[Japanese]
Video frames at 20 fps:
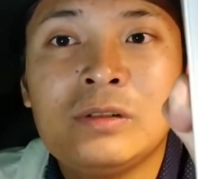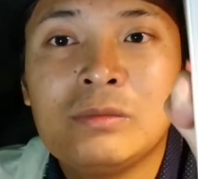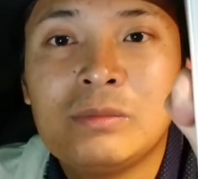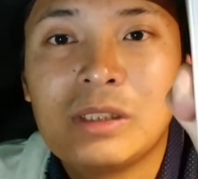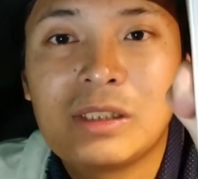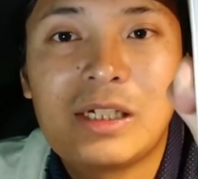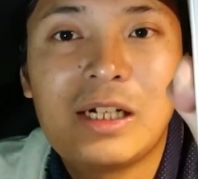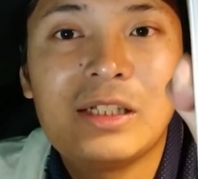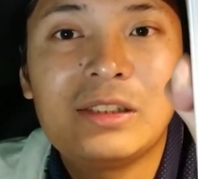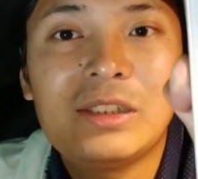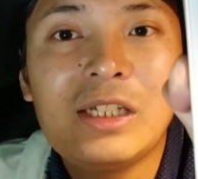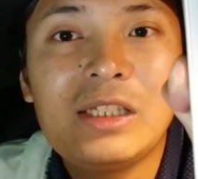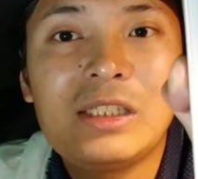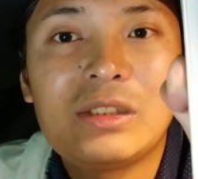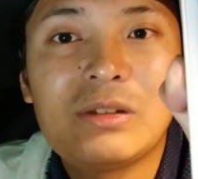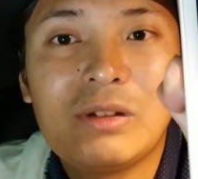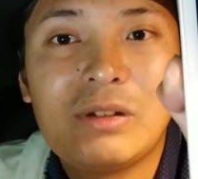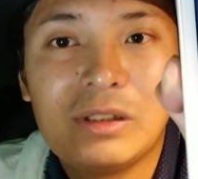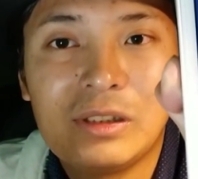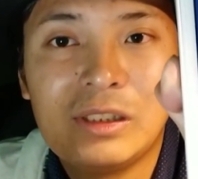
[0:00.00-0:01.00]
まあ、買いたい
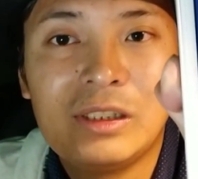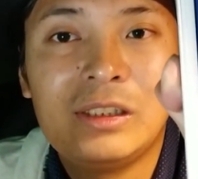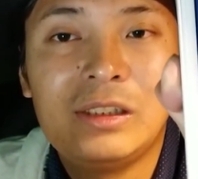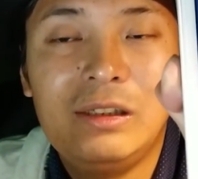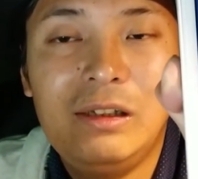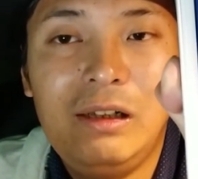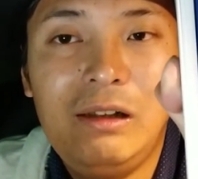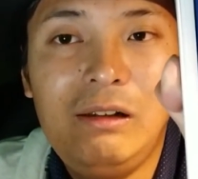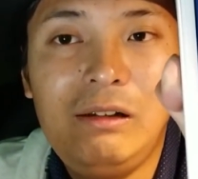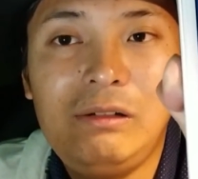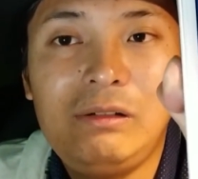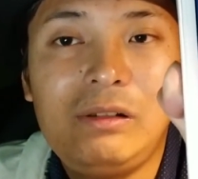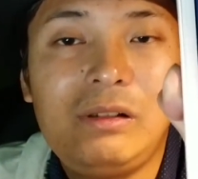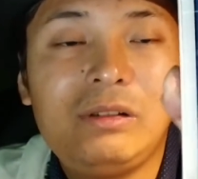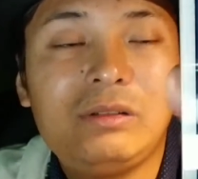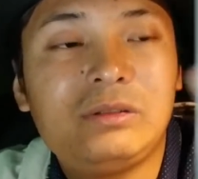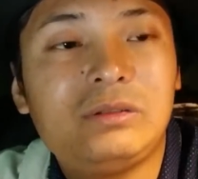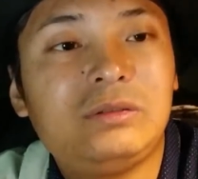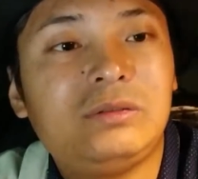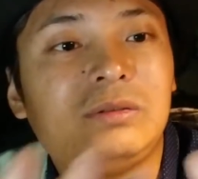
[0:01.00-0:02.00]
人はね、
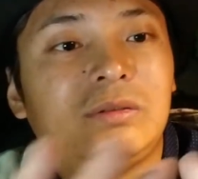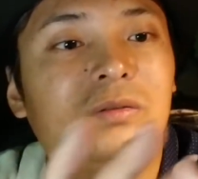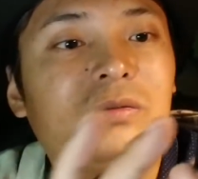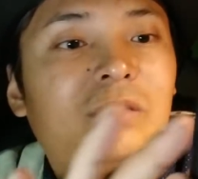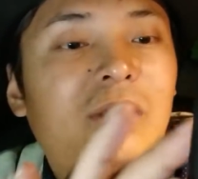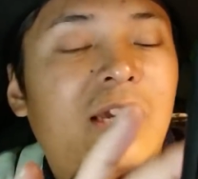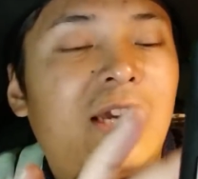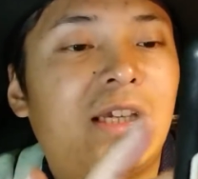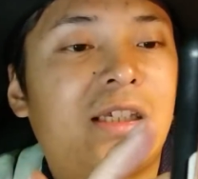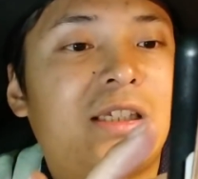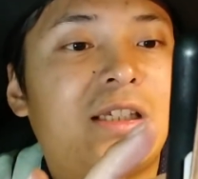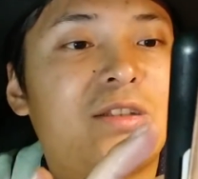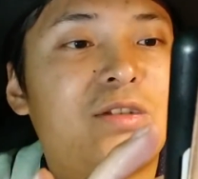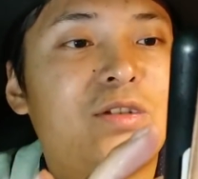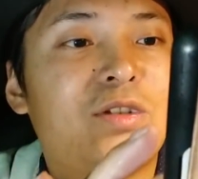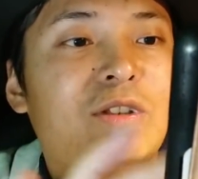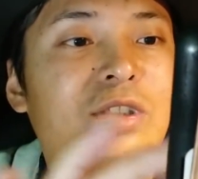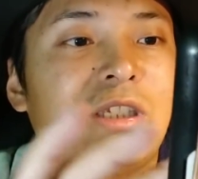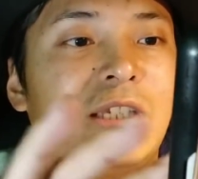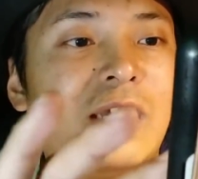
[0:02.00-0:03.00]
え引き
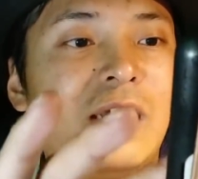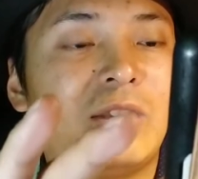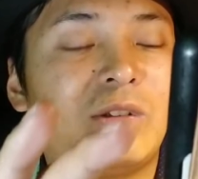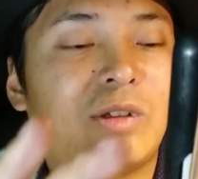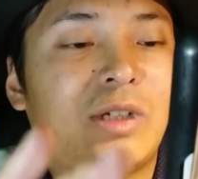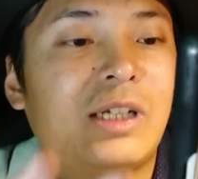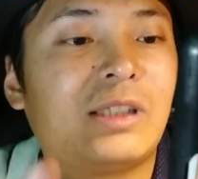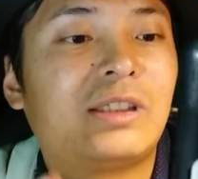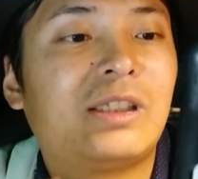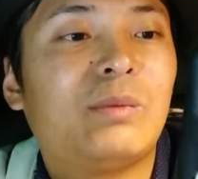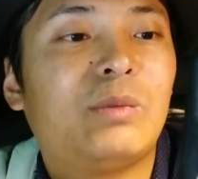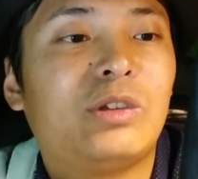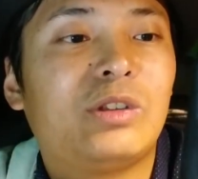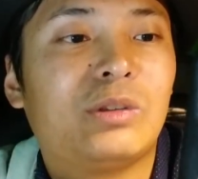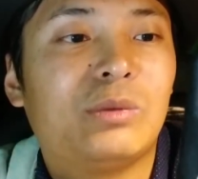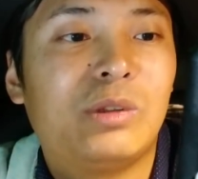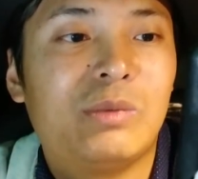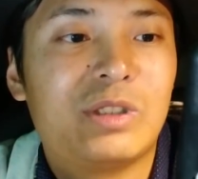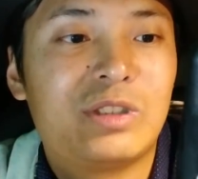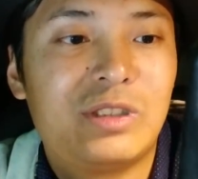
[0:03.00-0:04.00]
続き、えっと、買ってもいいと
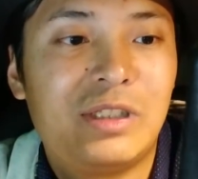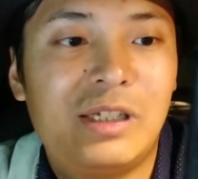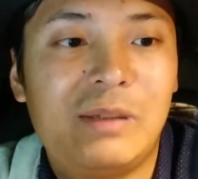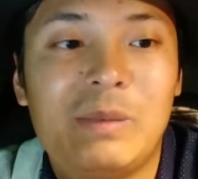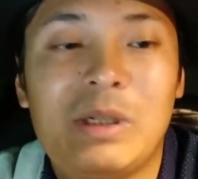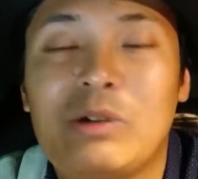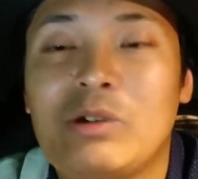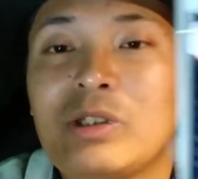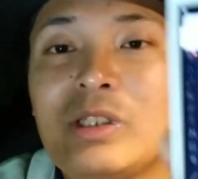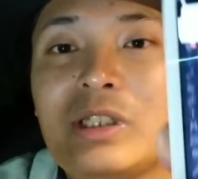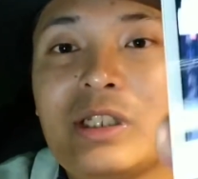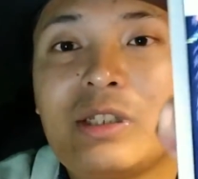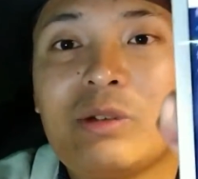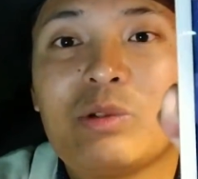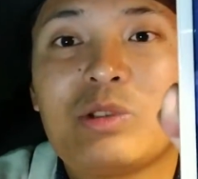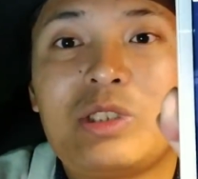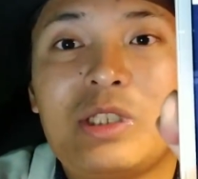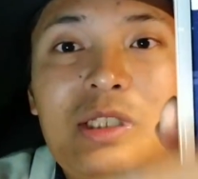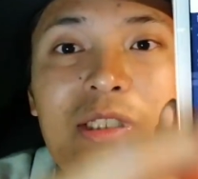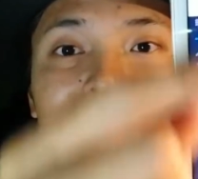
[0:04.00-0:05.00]
思いますね。まあ、これだけ
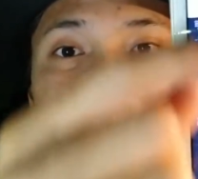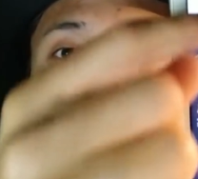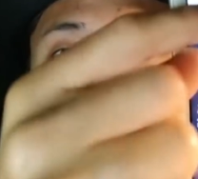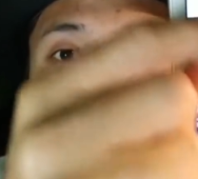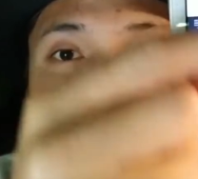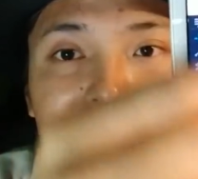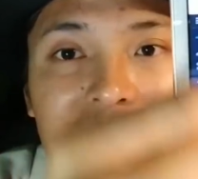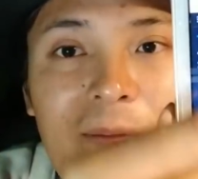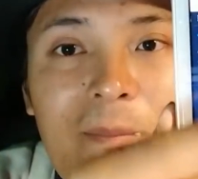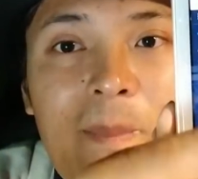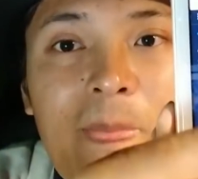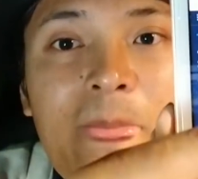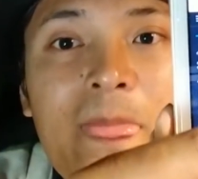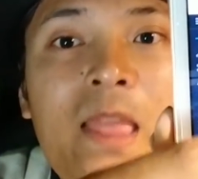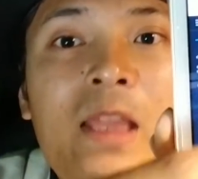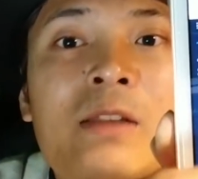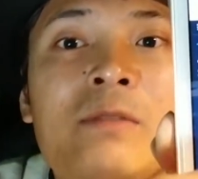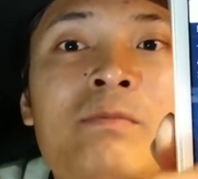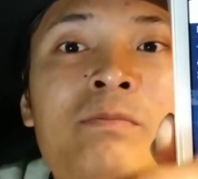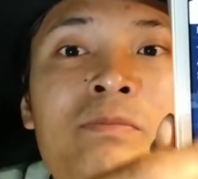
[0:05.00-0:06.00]
落ちてきたので、
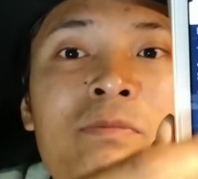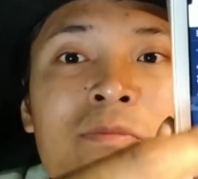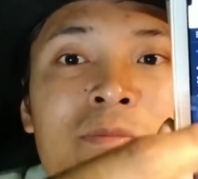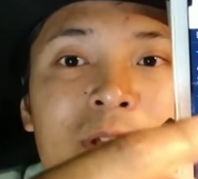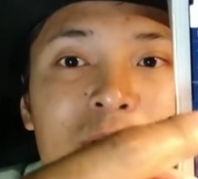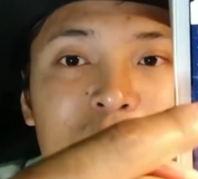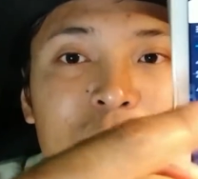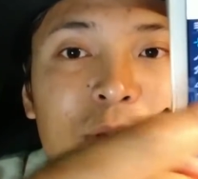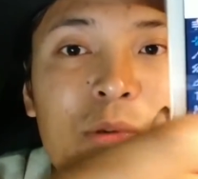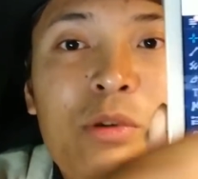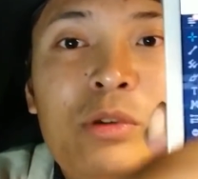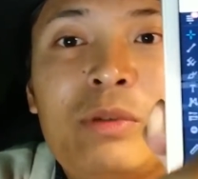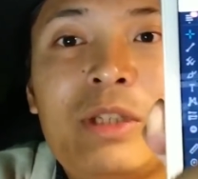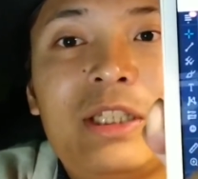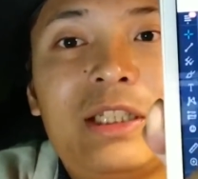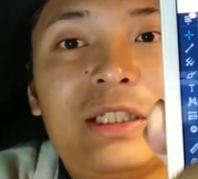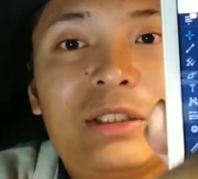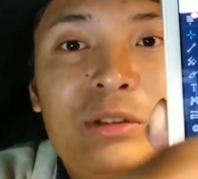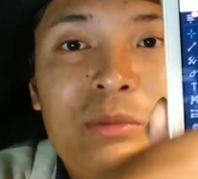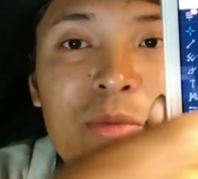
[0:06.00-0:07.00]
まあ、そこをね、
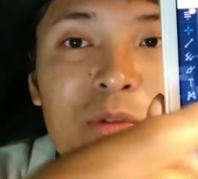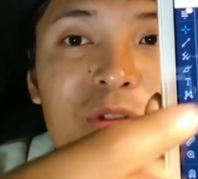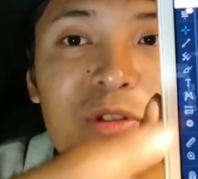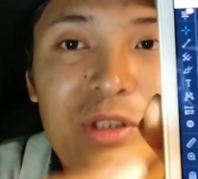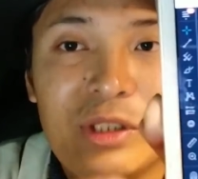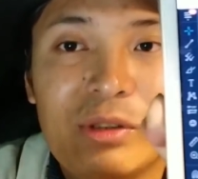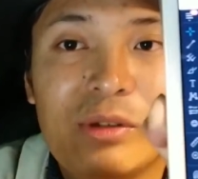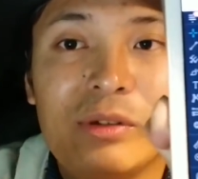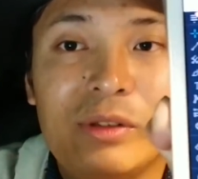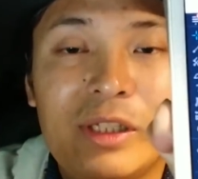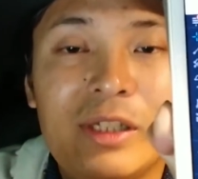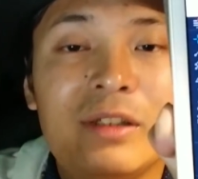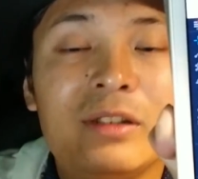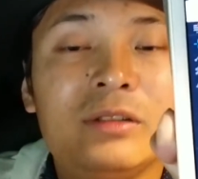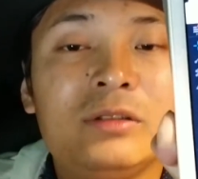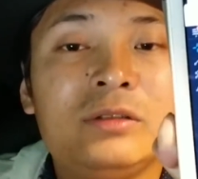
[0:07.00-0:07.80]
だと思うんですよね、こうね。